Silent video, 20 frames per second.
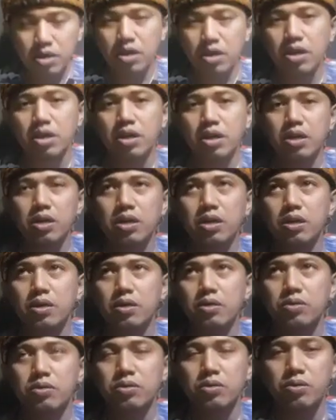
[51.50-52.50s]
eh,
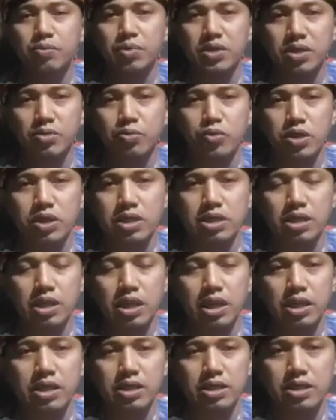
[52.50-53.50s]
untuk pertemuan
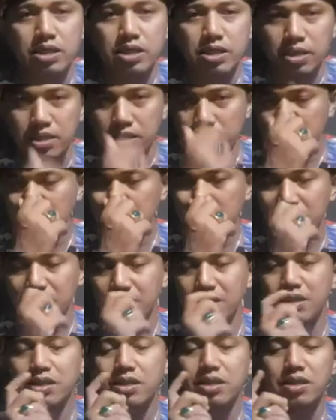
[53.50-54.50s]
kita kali ini
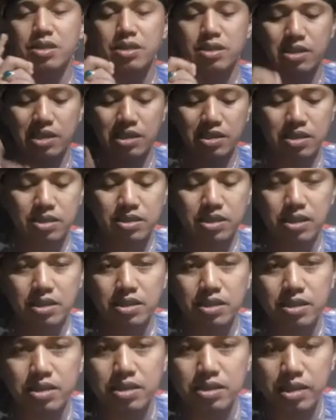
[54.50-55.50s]
eh, di channel saya
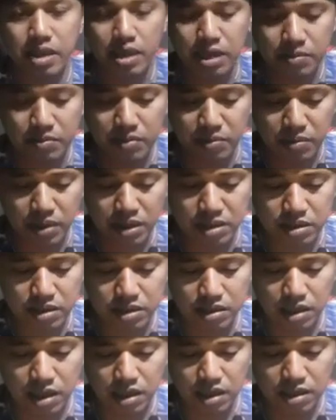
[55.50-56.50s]
ini saya akan membahas
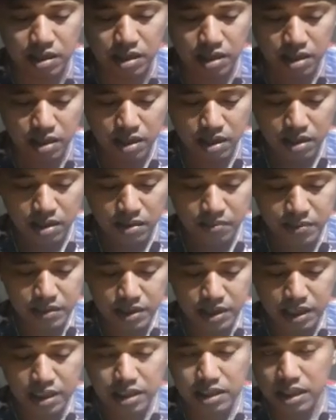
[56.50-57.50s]
tentang
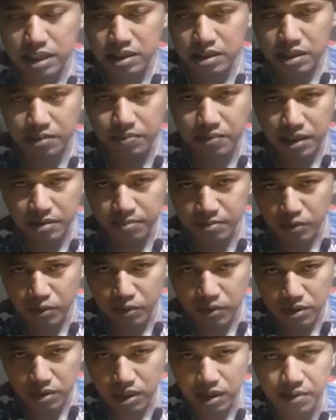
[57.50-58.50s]
penyakit asam
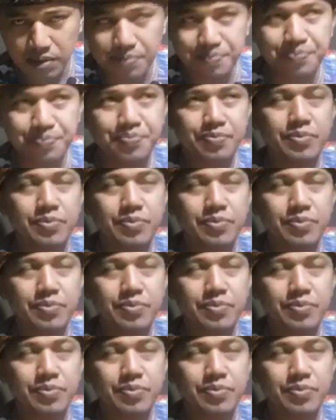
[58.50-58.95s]
lambung. Nah,